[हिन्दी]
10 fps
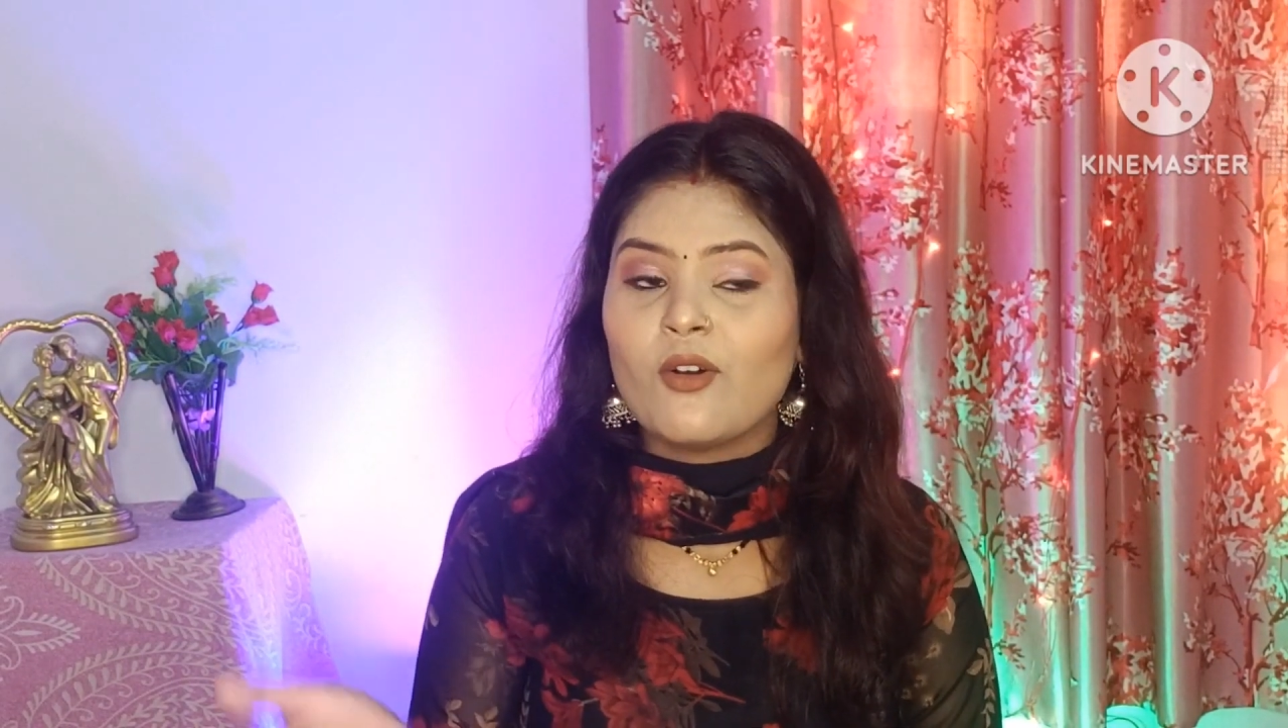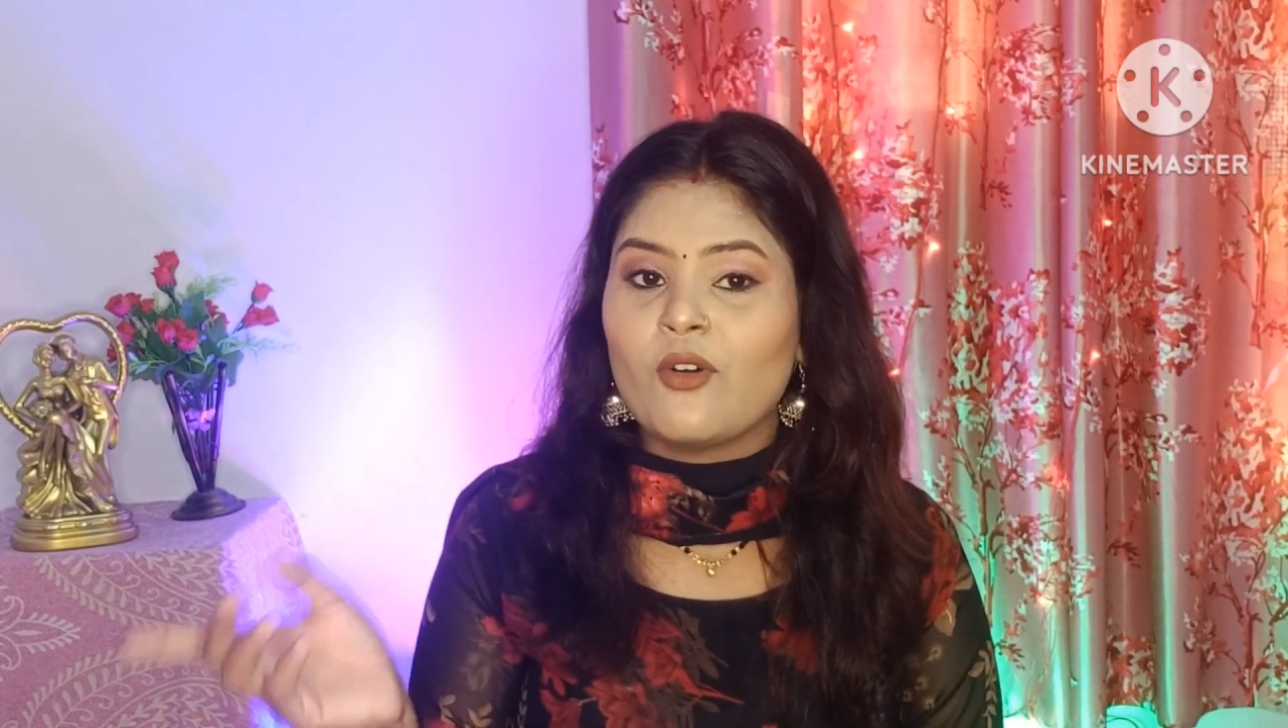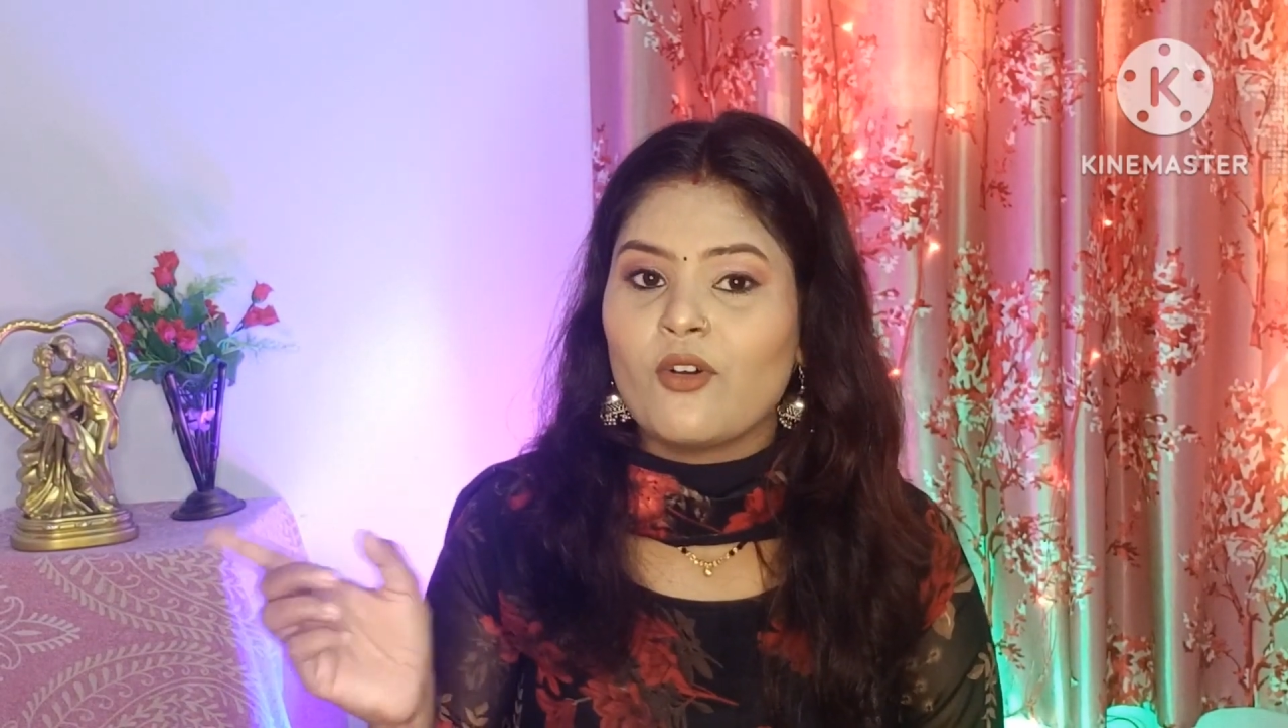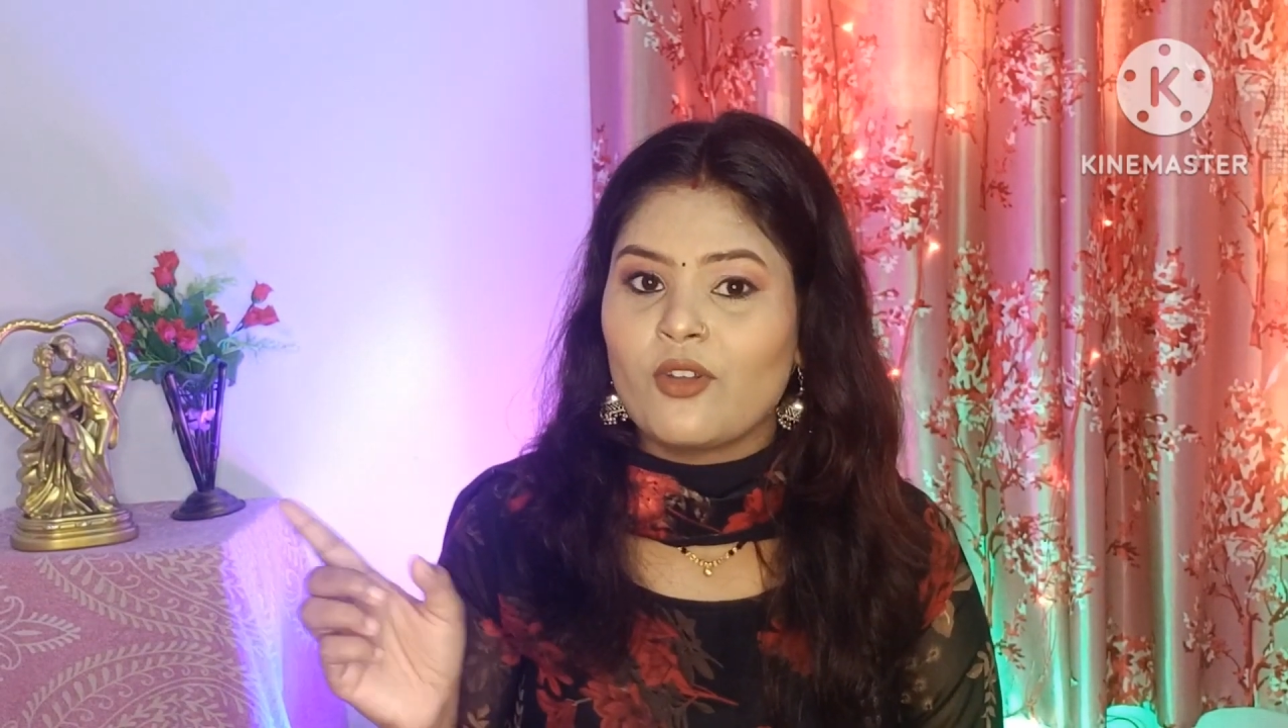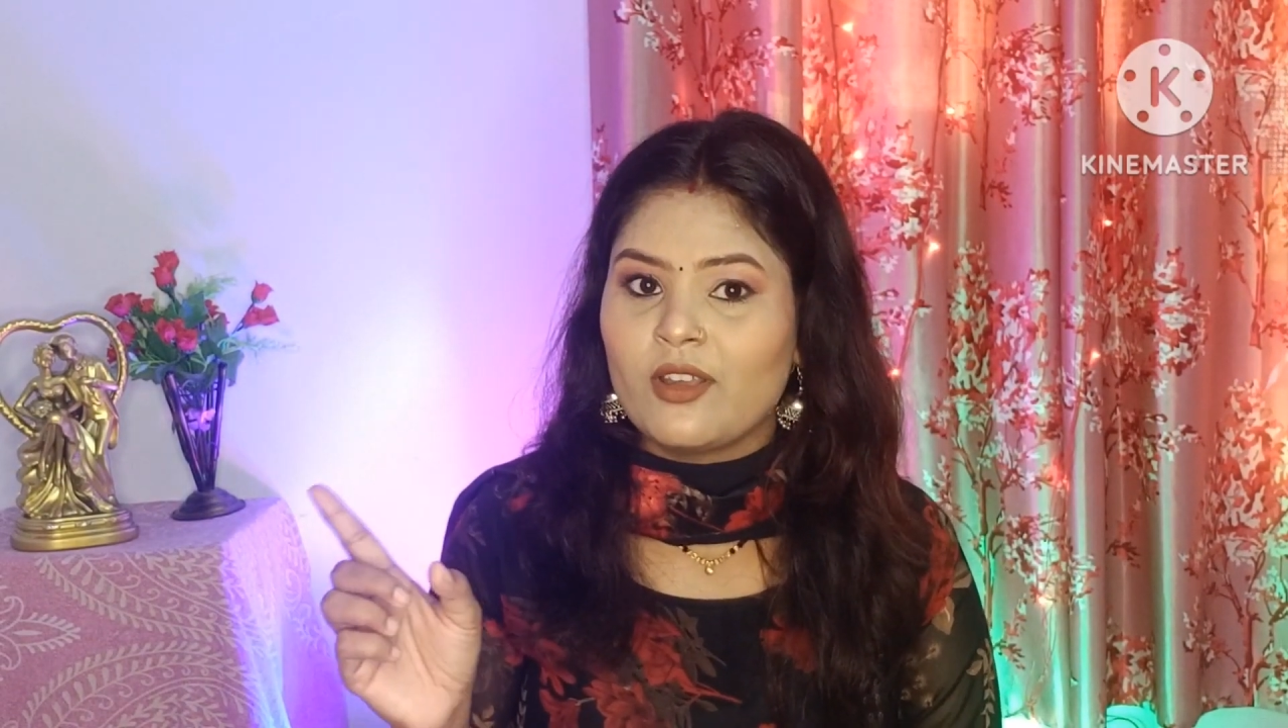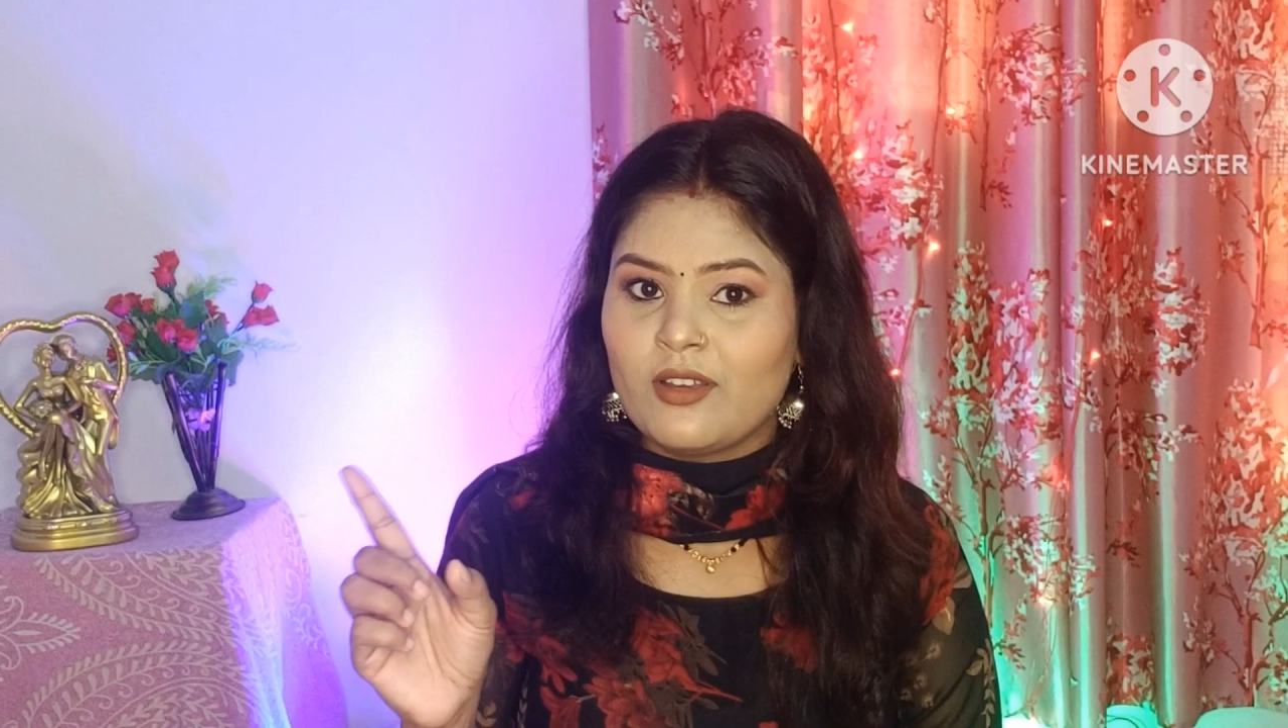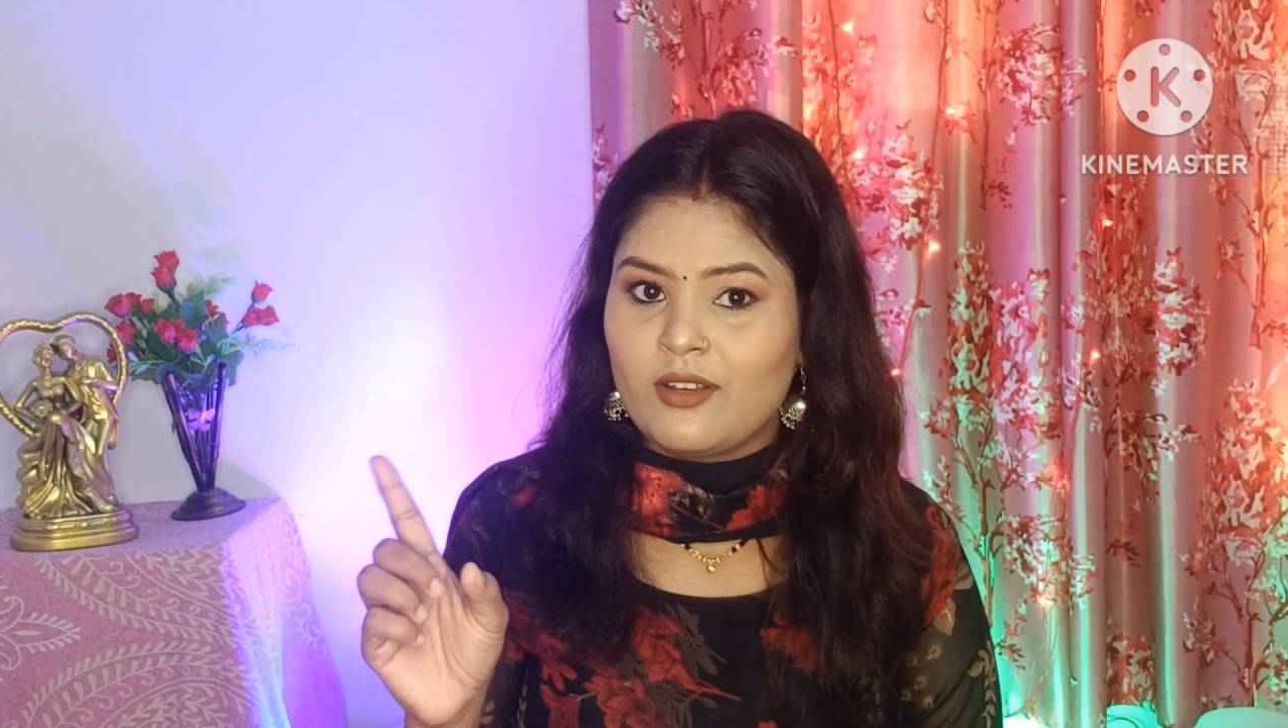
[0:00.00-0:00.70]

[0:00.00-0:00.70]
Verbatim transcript: और